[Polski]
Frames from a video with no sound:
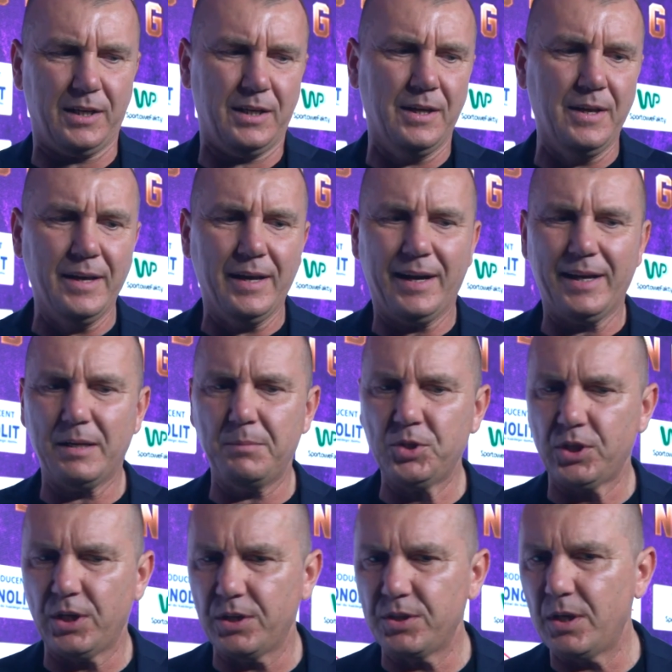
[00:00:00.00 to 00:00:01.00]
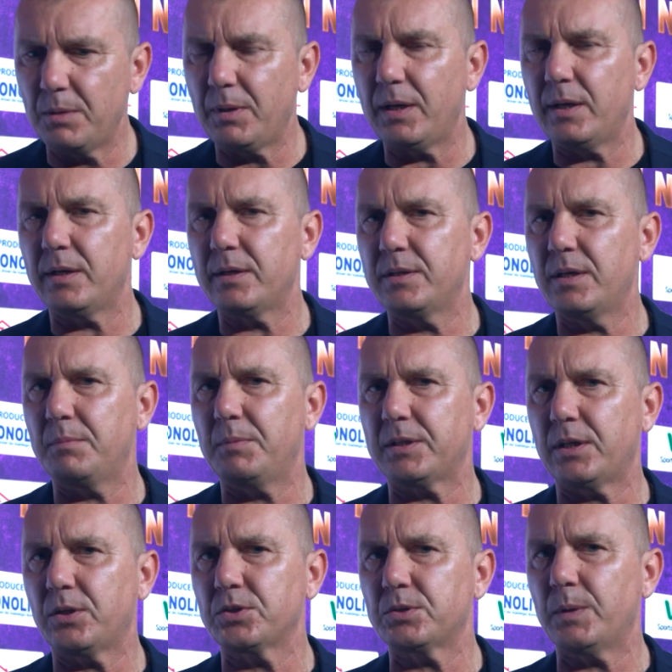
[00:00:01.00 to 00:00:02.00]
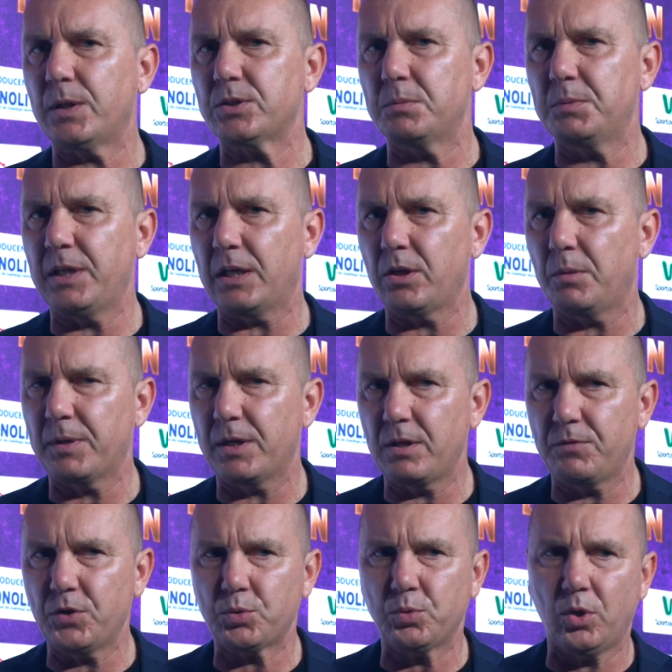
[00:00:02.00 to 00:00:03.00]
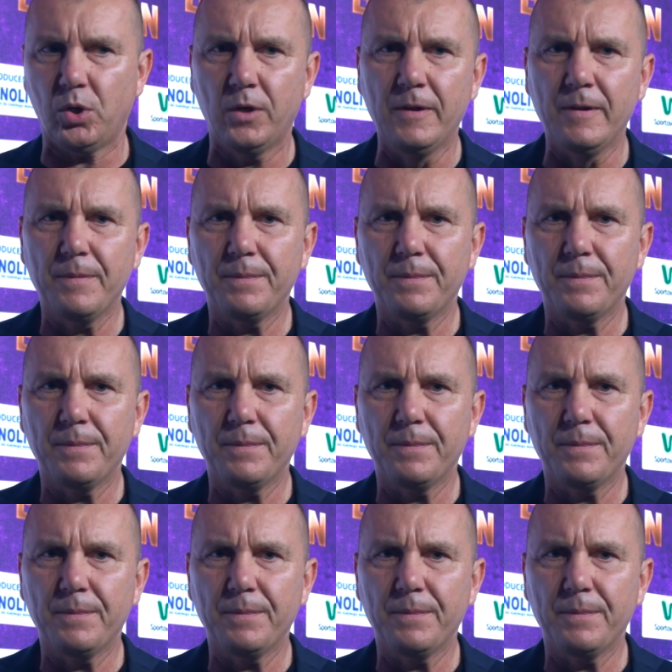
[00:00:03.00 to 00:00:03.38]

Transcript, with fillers: Ale, ale myślę, nie ma, nie ma tego złego, sobie na dobre nie wyszło.